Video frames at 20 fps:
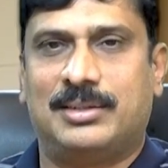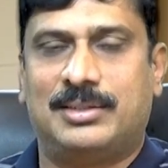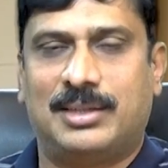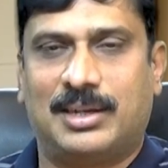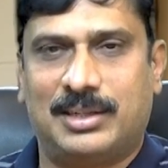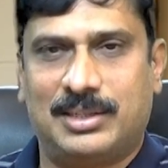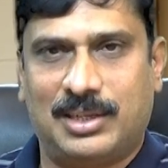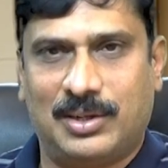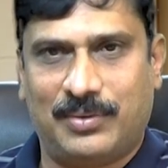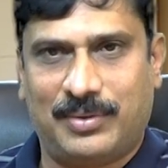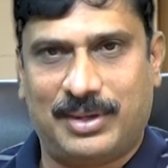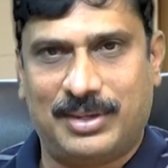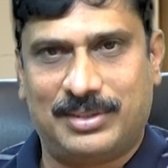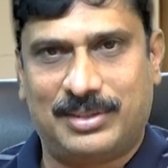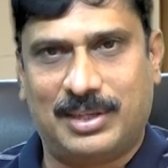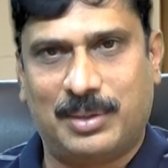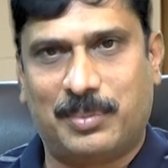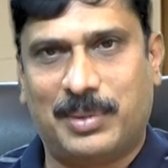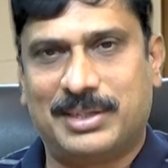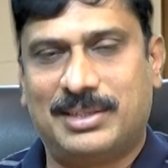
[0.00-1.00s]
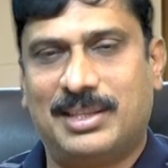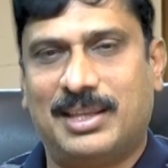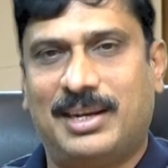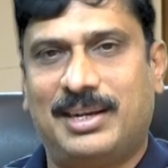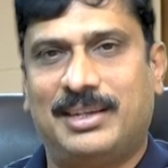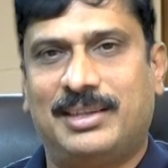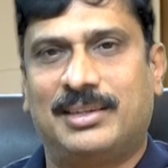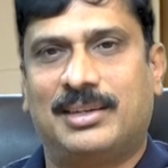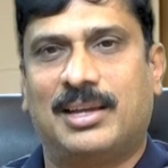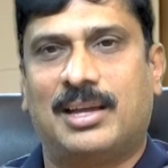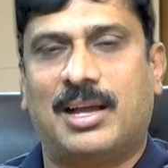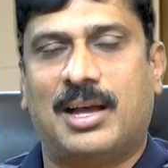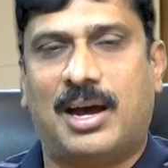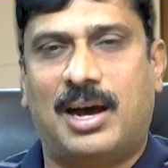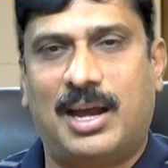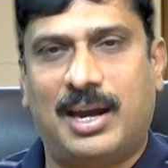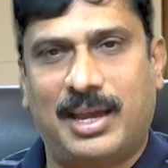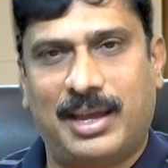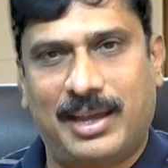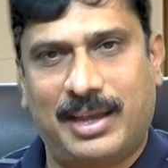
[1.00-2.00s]
చిరంజీవికి ఇస్తే మంచిదని
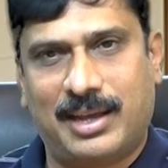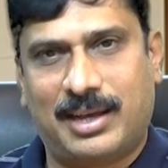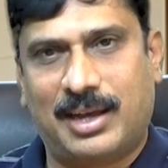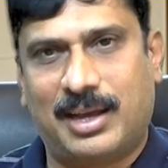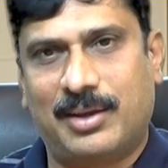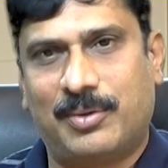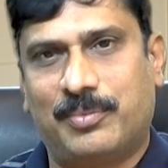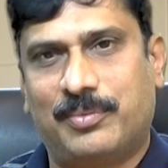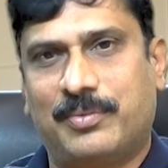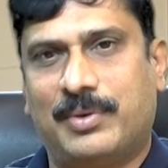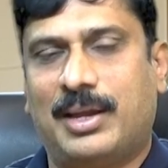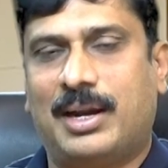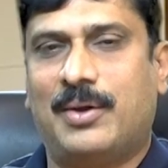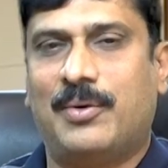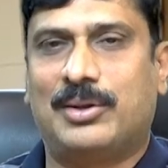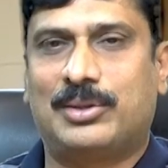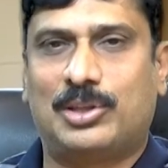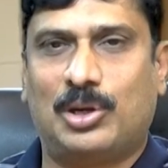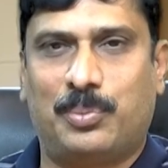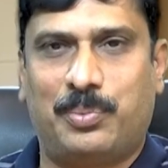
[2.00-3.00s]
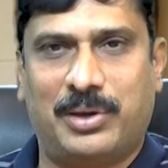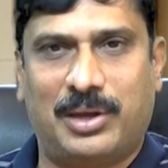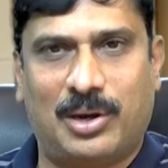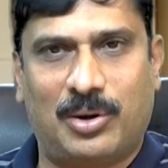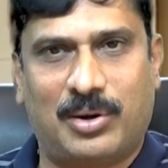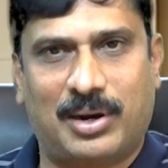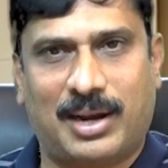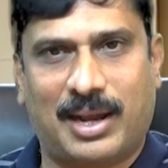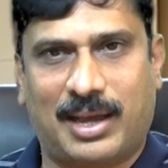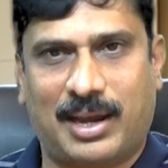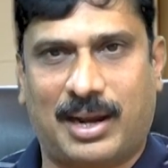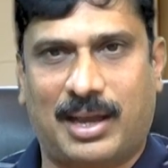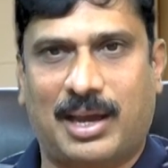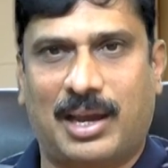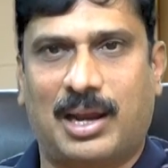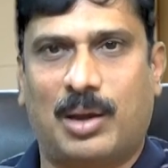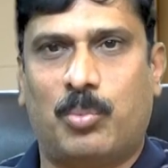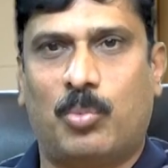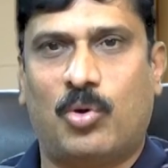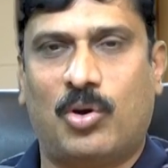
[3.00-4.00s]
అలాగే ఇంకా వేరే వ్యక్తుల పేర్లు కూడా
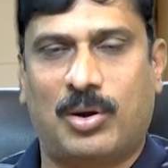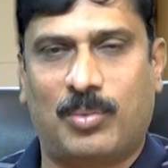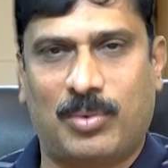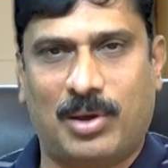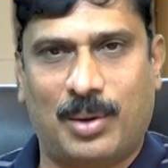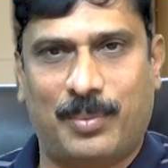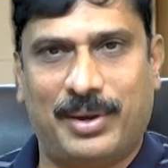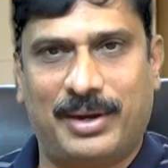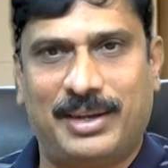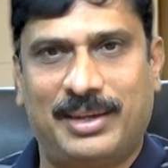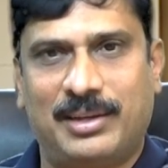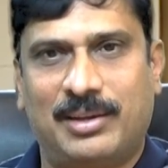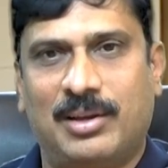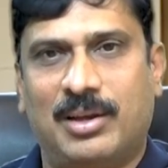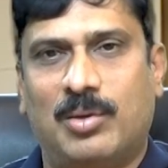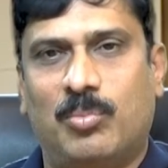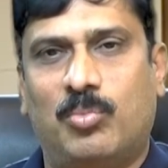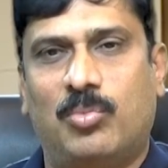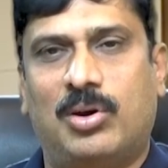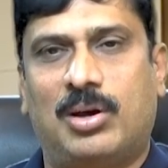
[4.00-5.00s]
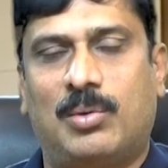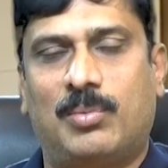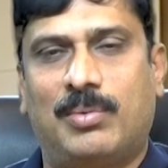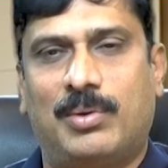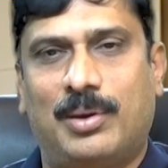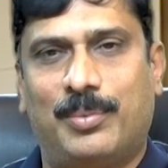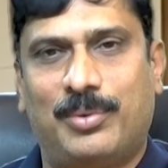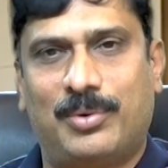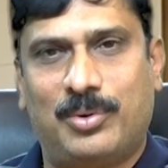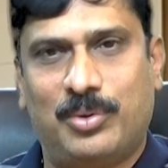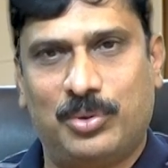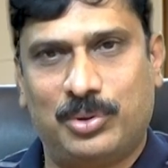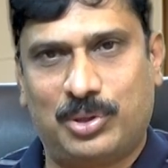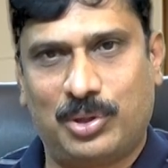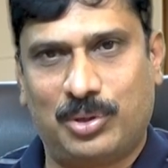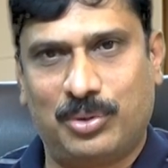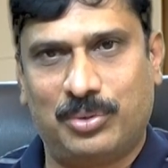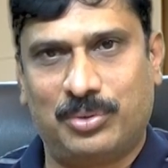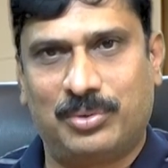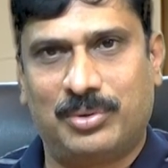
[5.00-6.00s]
రకరకాల మోహన్ బాబు అని మోహన్ బాబు
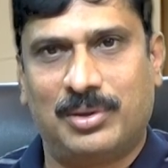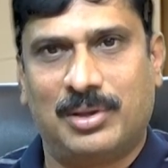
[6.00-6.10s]
కూతురు